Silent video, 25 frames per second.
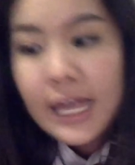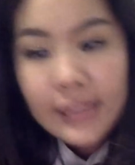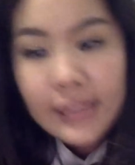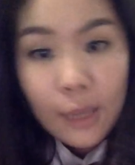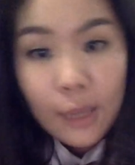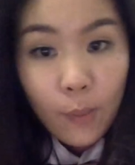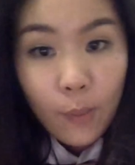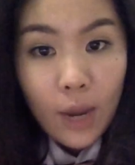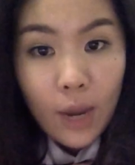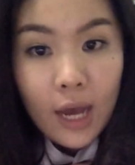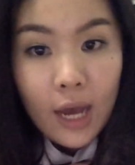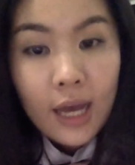
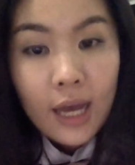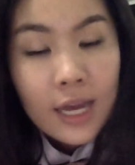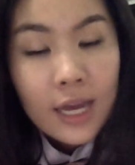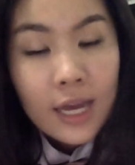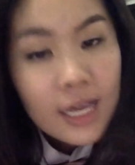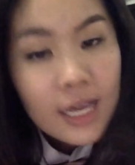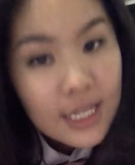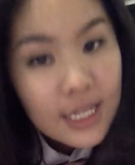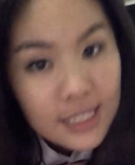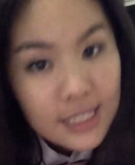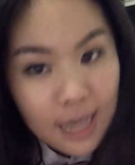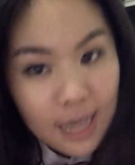แต่ว่า
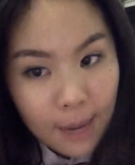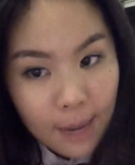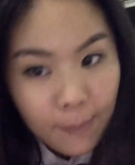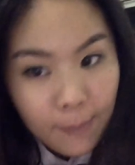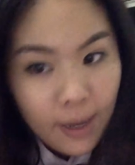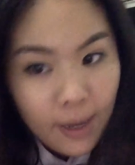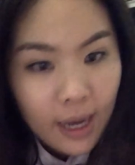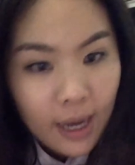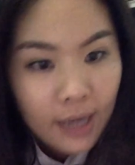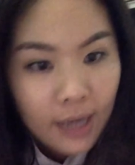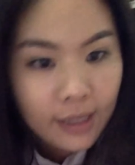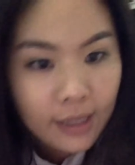จะ
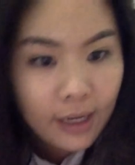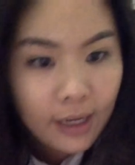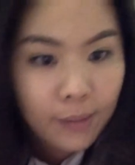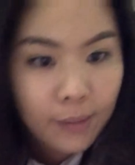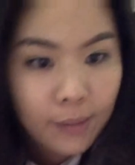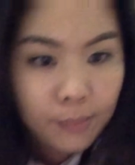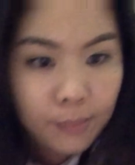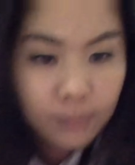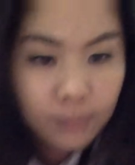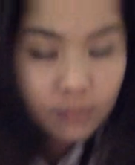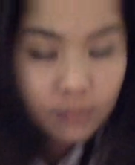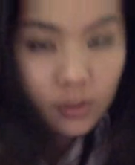มา
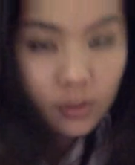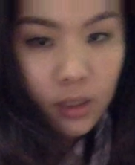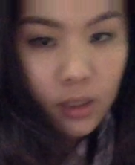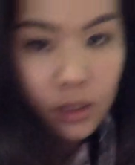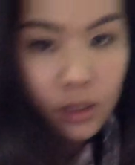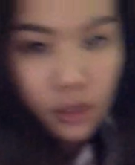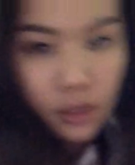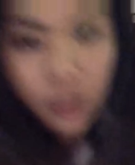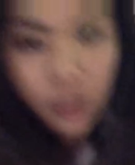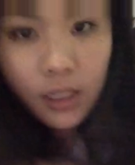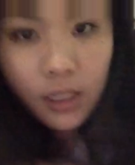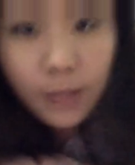ทำ